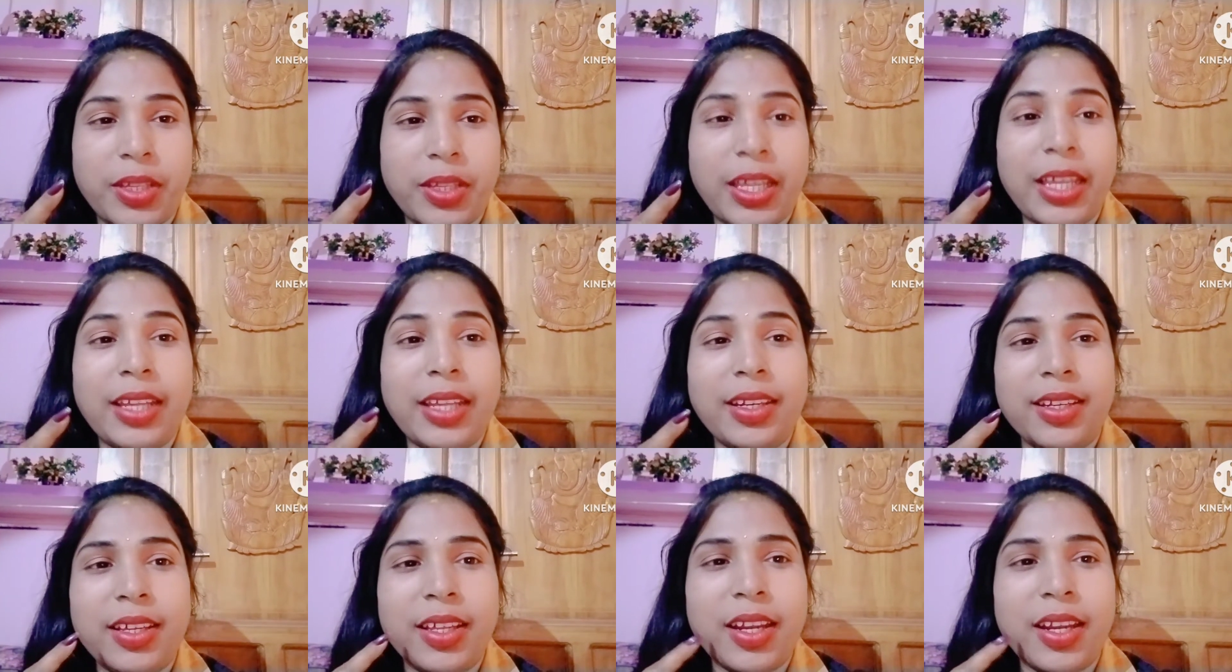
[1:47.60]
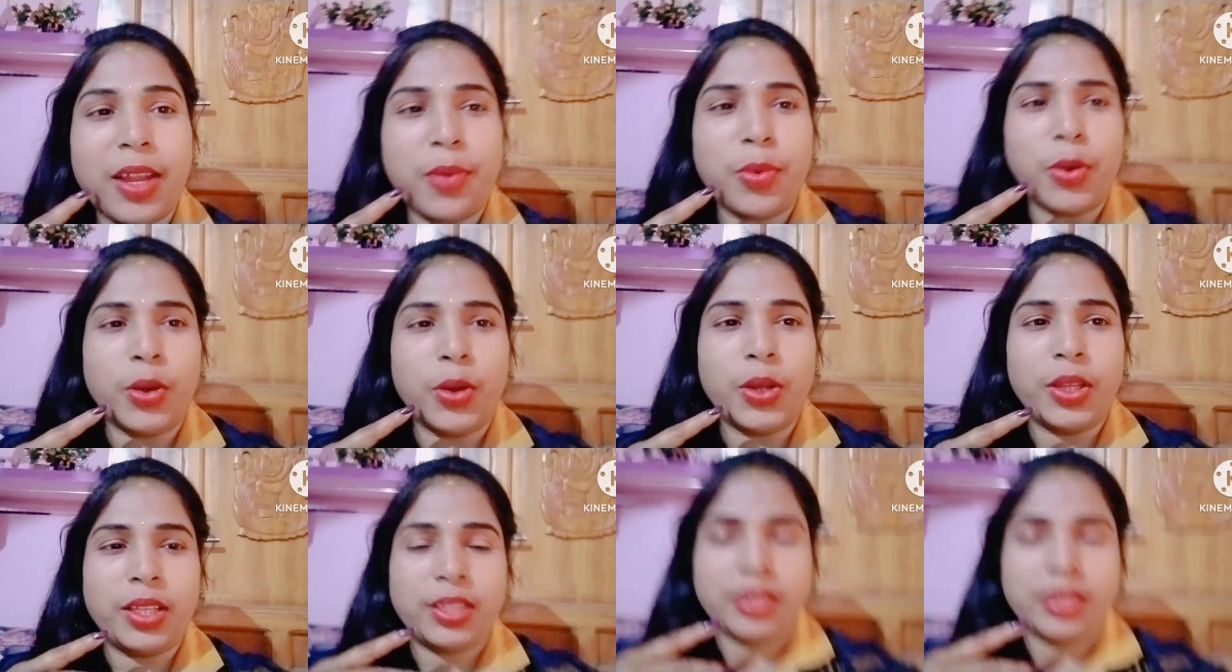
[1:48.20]
केरकेरा
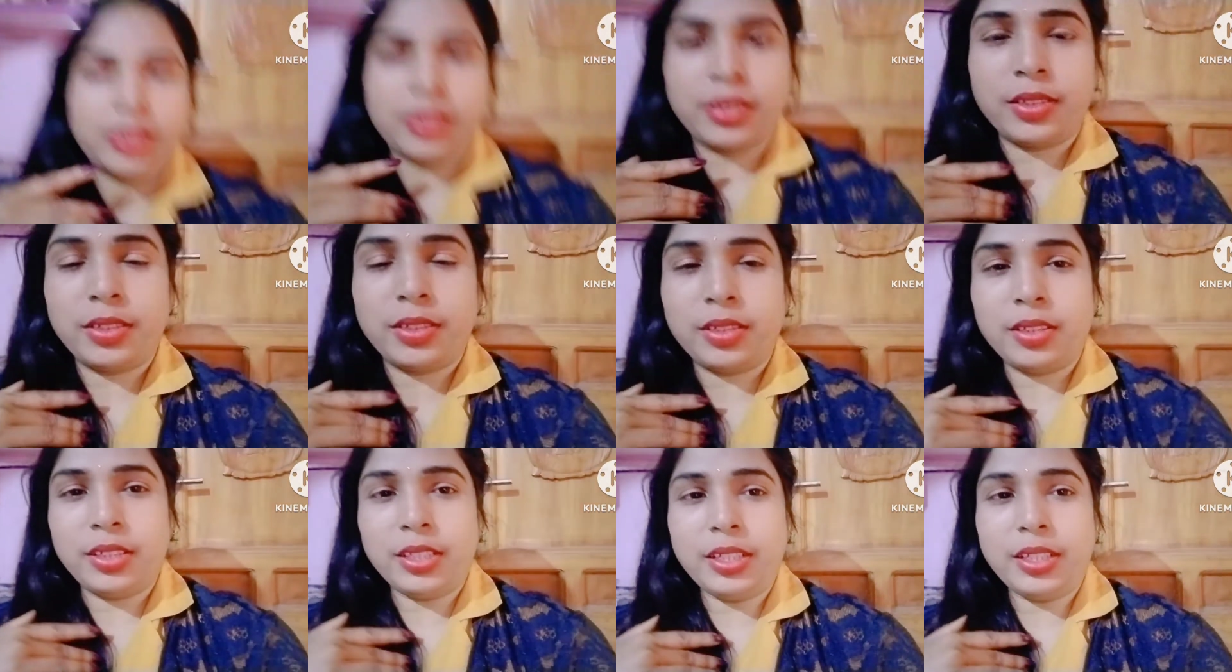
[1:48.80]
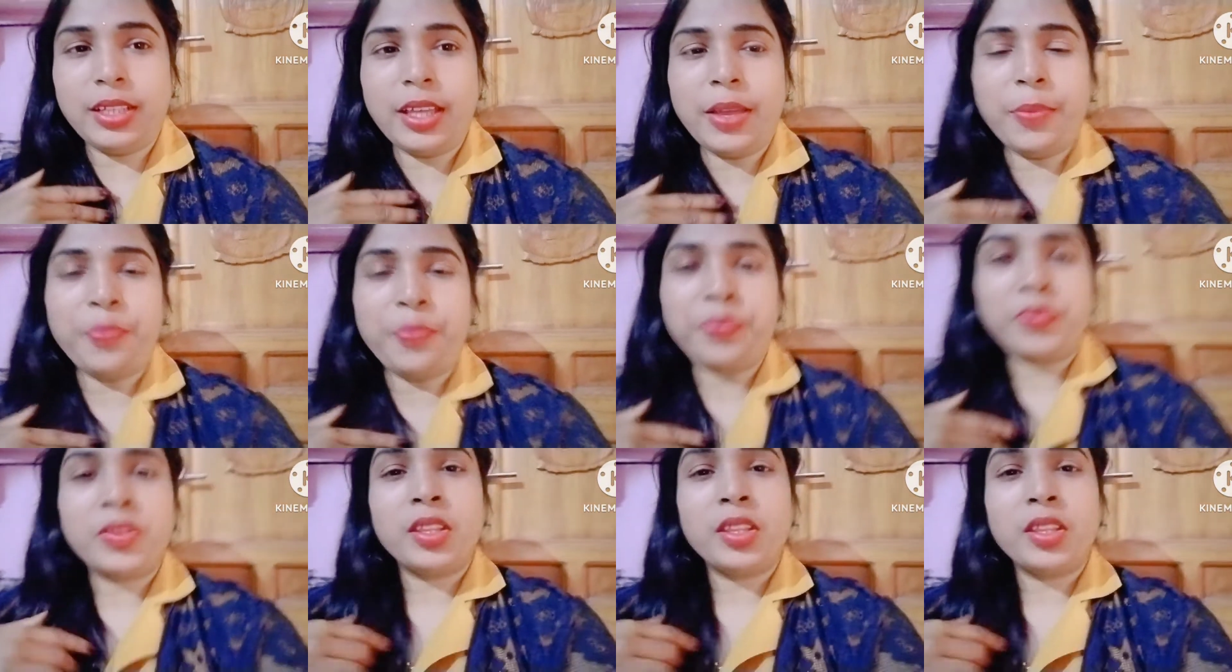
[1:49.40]
बॉय ठीक है